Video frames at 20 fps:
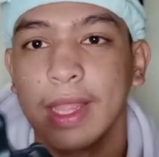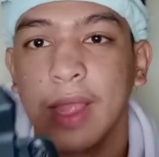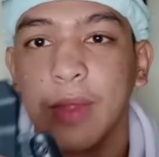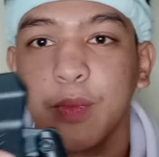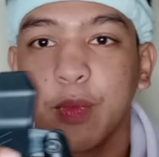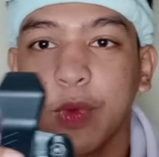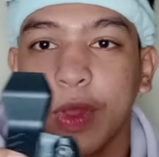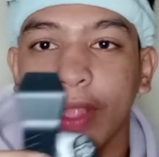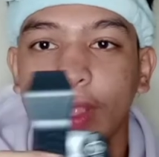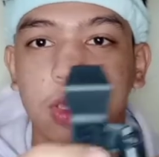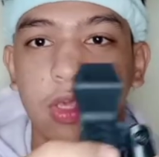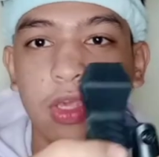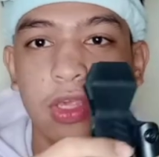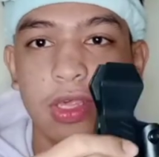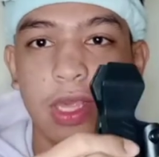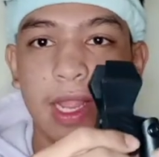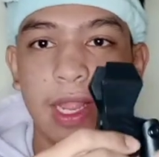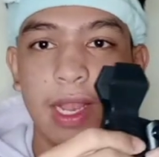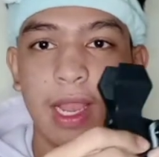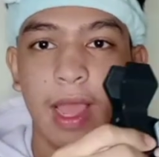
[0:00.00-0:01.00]
Then, pwede niyo
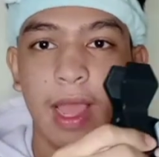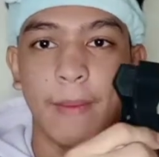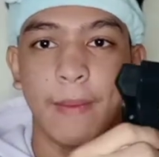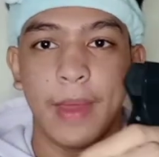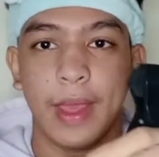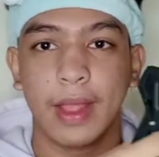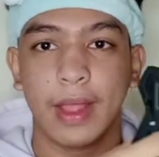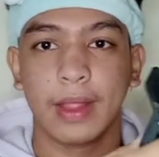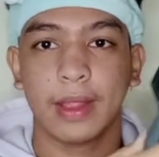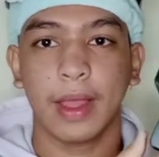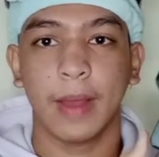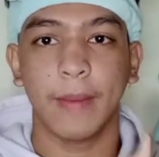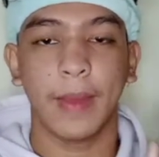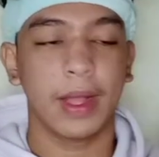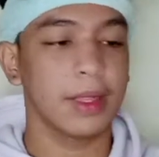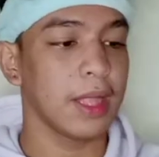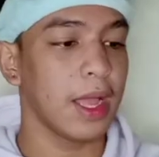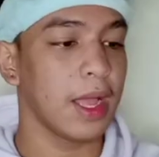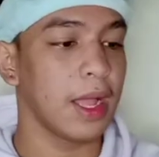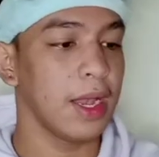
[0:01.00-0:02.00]
siya ilapit
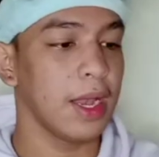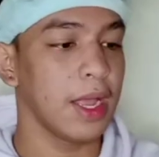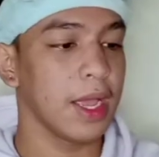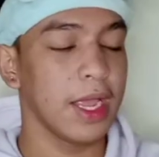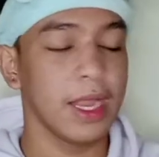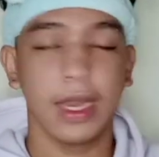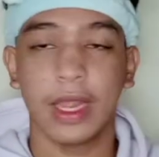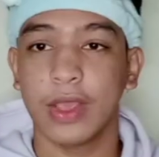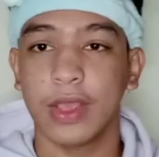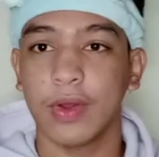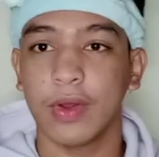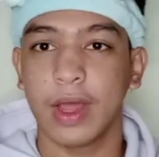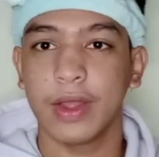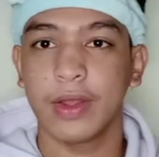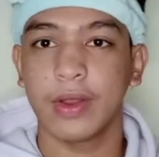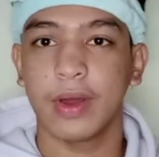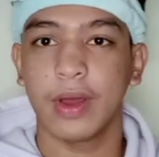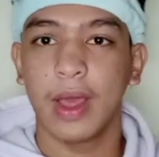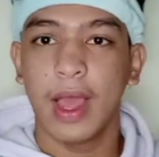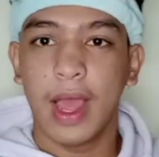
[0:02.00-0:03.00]
kapag nakalagay na yung
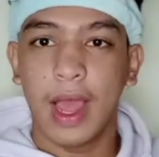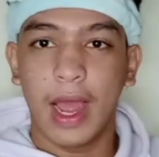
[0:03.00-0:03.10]
ano.